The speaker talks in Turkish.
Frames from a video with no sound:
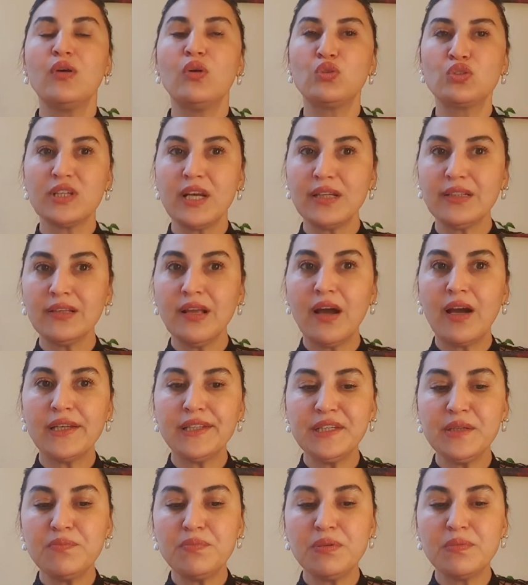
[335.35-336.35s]
Özellikle
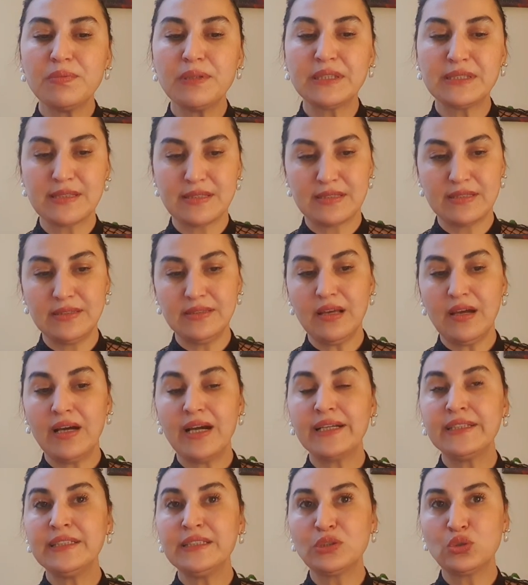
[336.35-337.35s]
anne babanızın
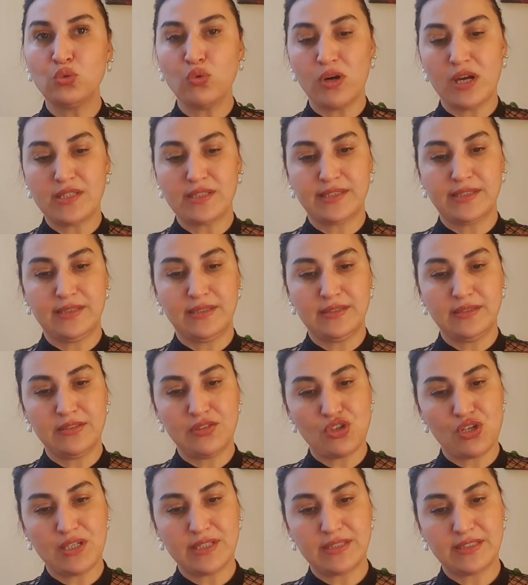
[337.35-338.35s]
hayır duasını
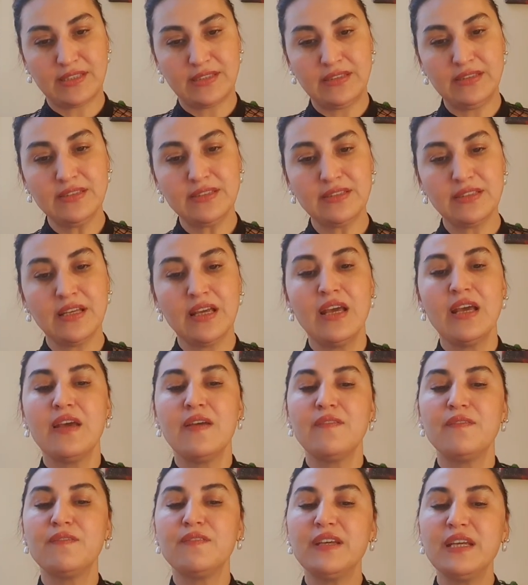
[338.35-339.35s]
alacaksınız
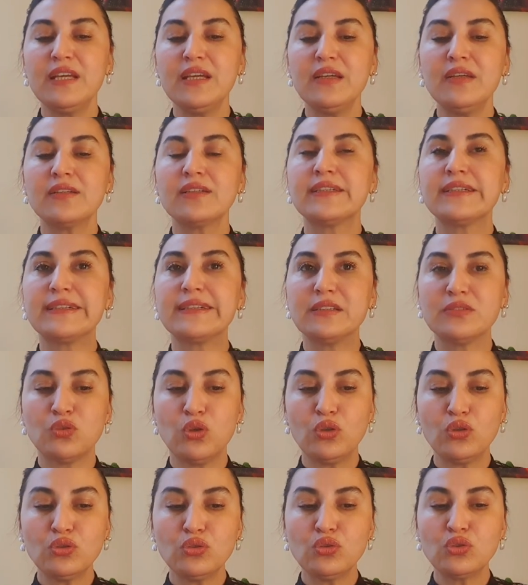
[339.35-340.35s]
ve
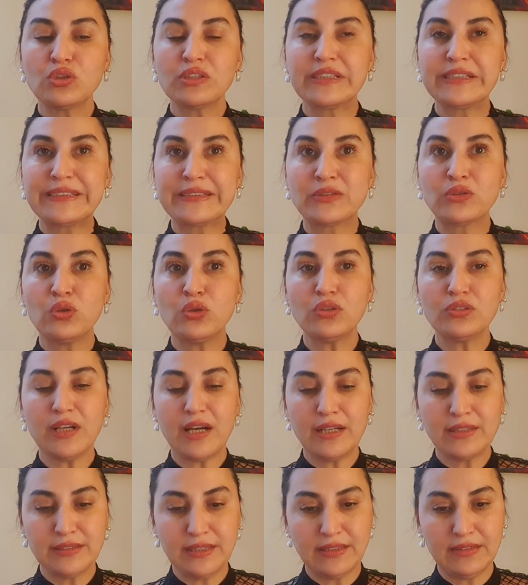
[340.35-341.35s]
444
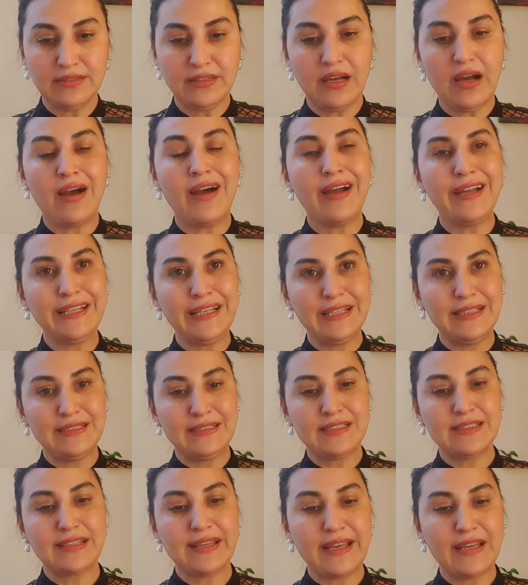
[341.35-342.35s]
adet
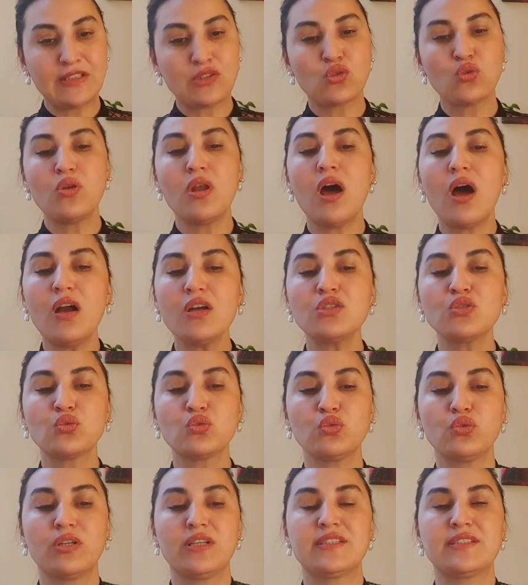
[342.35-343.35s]
aileniz Kenzül Arş
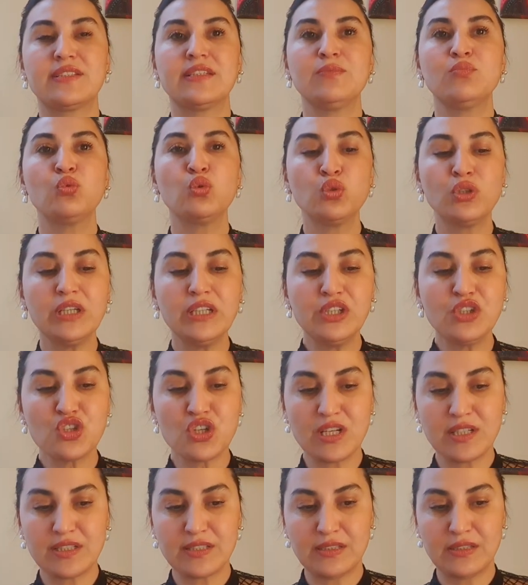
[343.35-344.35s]
suresini buğday
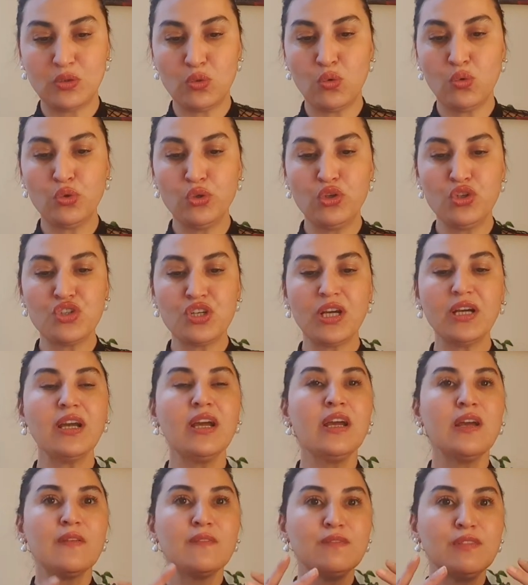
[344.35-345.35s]
içerisinde okuyacak
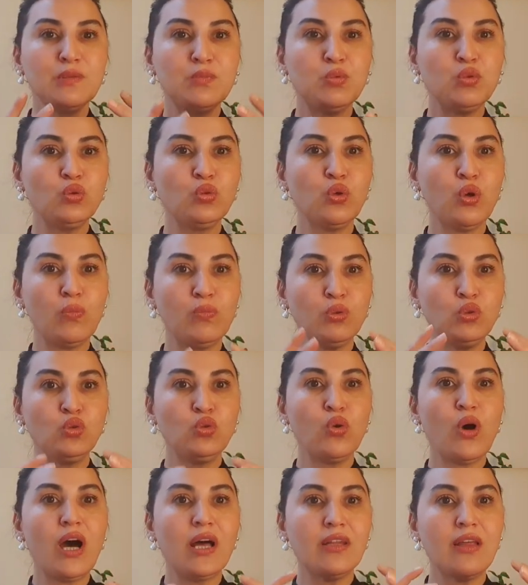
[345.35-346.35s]
ve bu, du
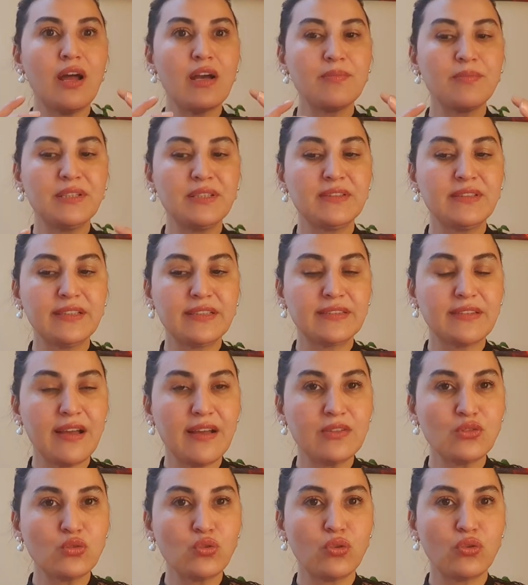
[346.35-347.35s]
bu dualar
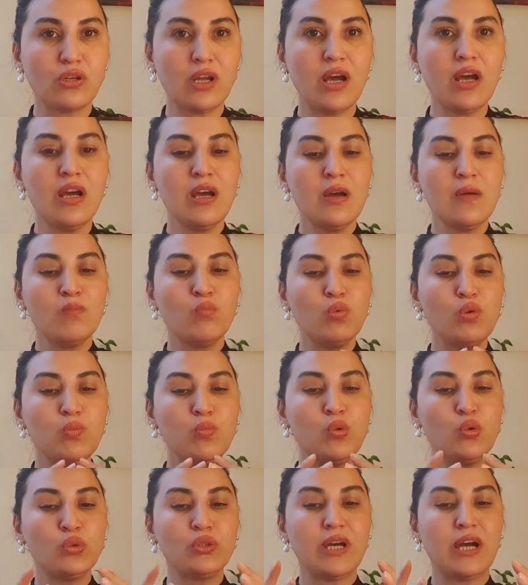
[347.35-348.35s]
bittikten sonra bu
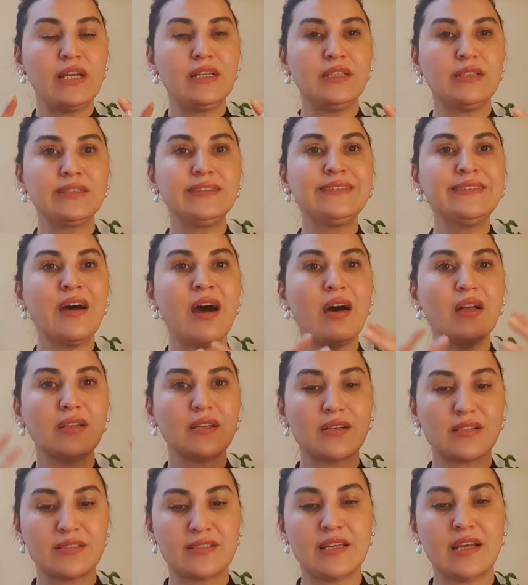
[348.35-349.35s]
buğdayları
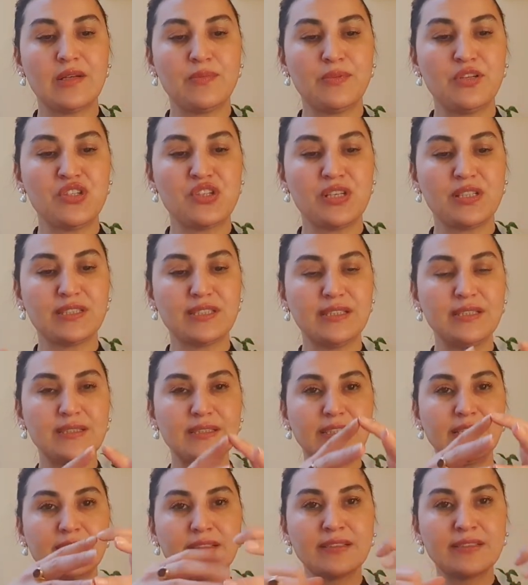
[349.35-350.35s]
dağlara
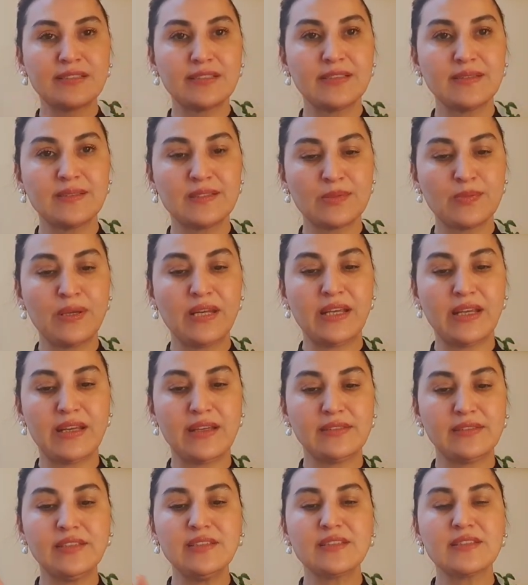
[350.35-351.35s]
serpeceksiniz ki rızkınız,
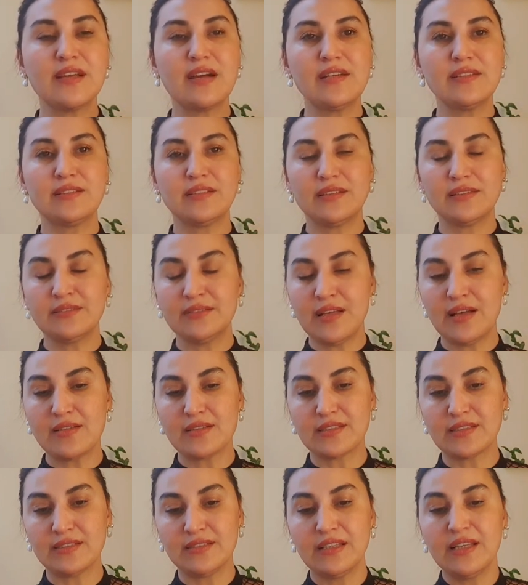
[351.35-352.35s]
bereketiniz gözleriniz
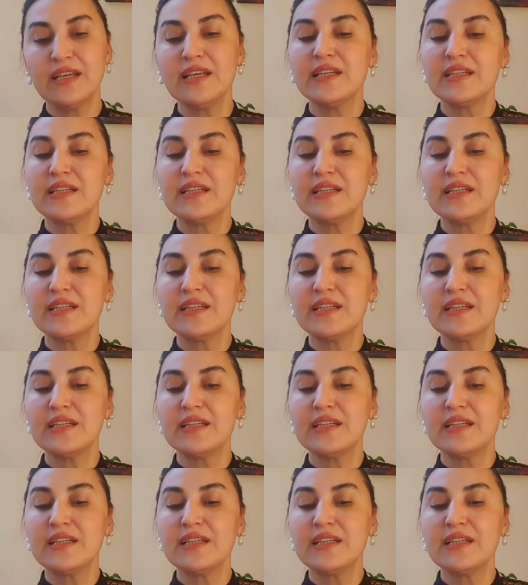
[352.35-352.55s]
aydınlansın.